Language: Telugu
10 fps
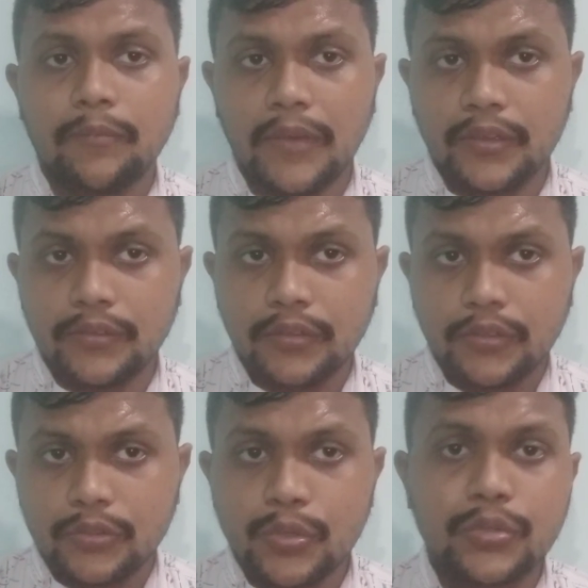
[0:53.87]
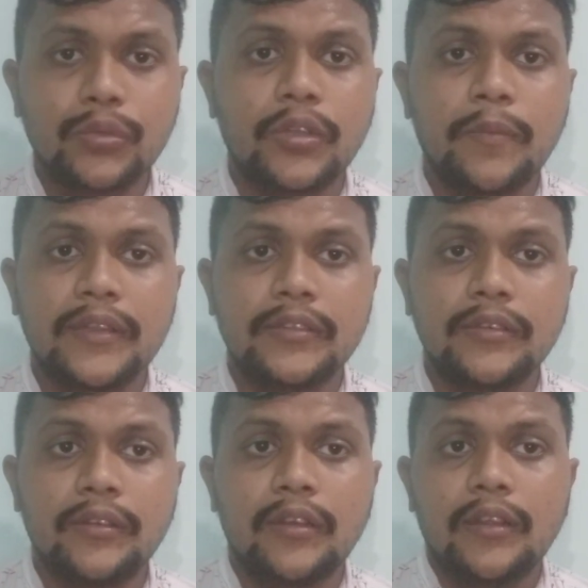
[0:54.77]
మనం చూసుకుంటే మాత్రం
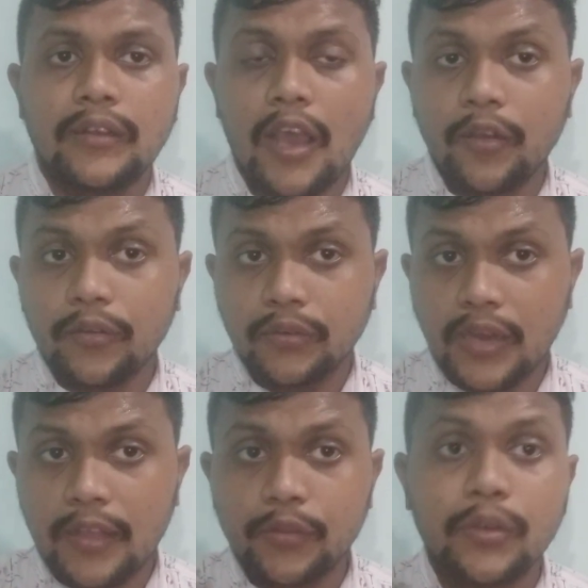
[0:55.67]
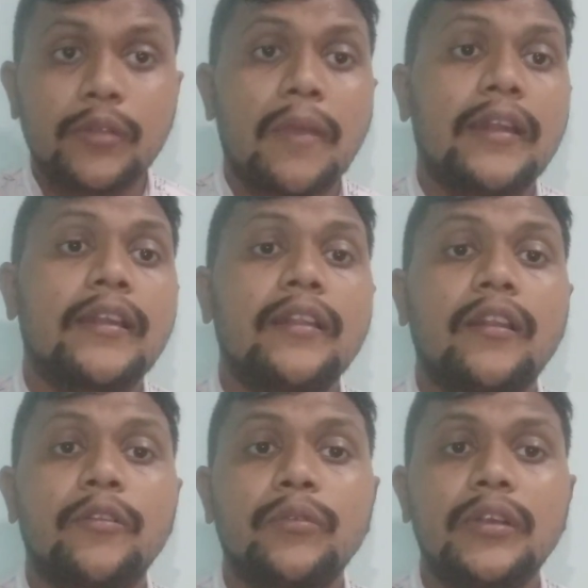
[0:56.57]
నాకు నాతోటి
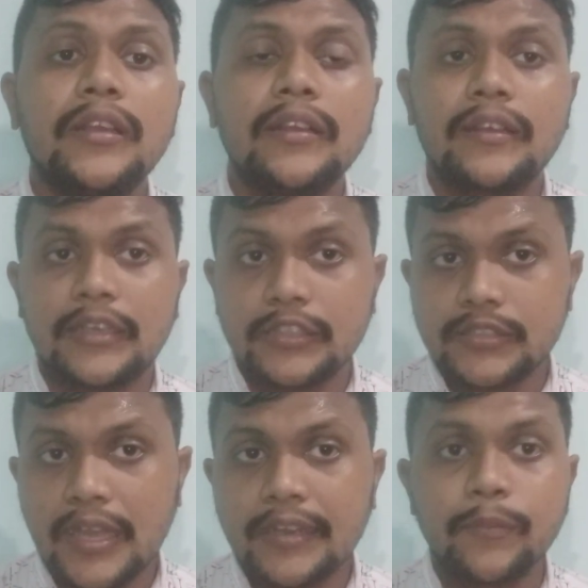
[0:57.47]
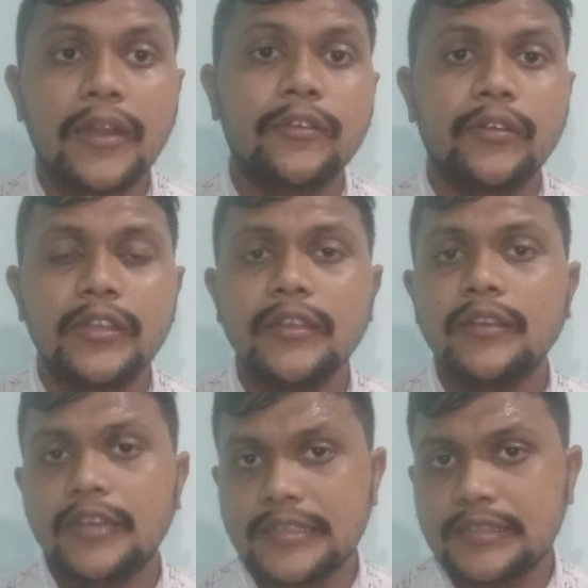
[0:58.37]
మాట్లాడాలనుకుంటే కింద జాయినింగ్ బటన్ ఉంటుంది
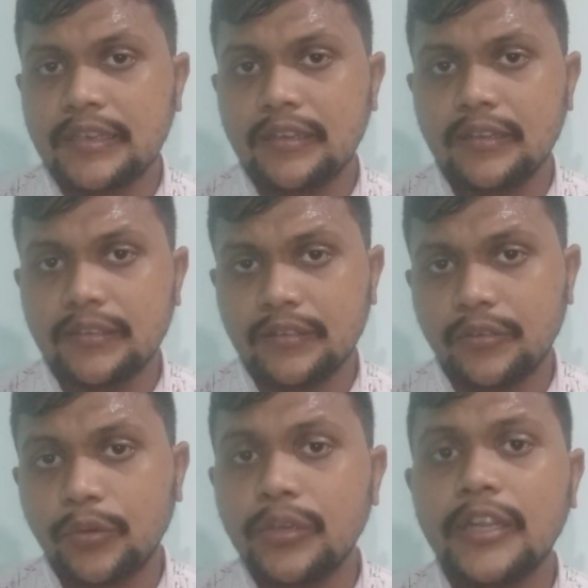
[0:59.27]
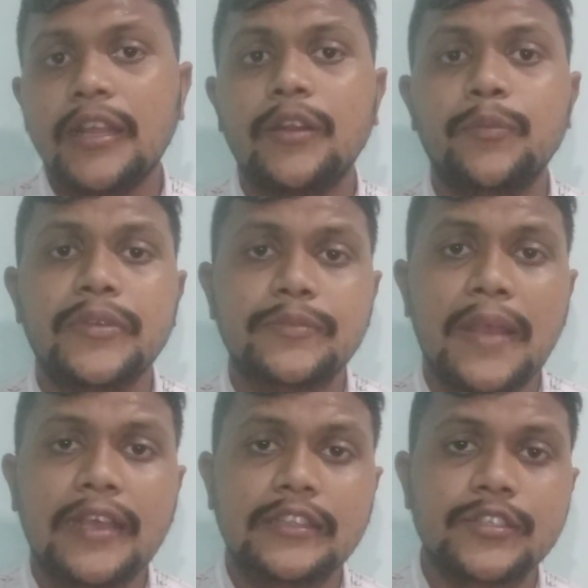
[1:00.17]
ఖచ్చితంగా ట్వంటీ నైన్ రూపీస్
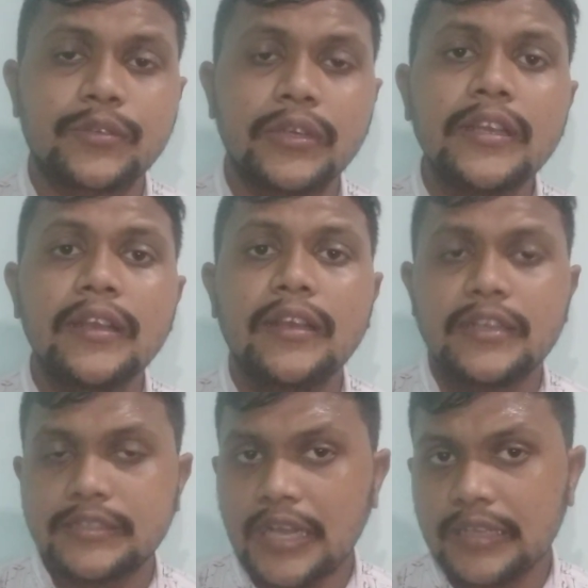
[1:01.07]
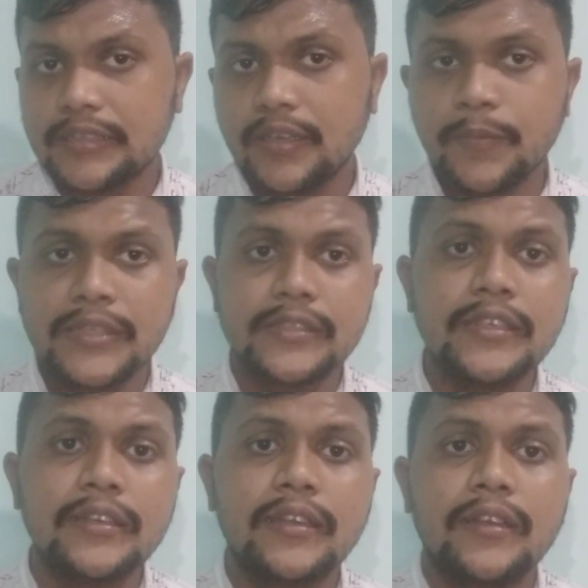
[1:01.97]
ప్యాక్ తీసుకుంటే చాలా చాలా
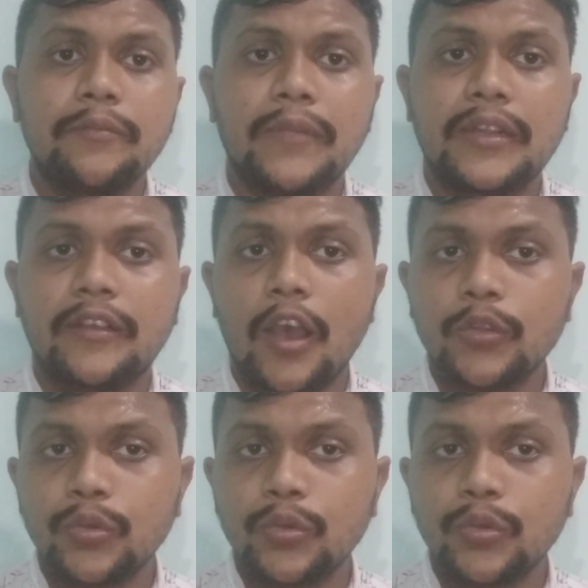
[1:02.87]
మంచిది మరి కాదు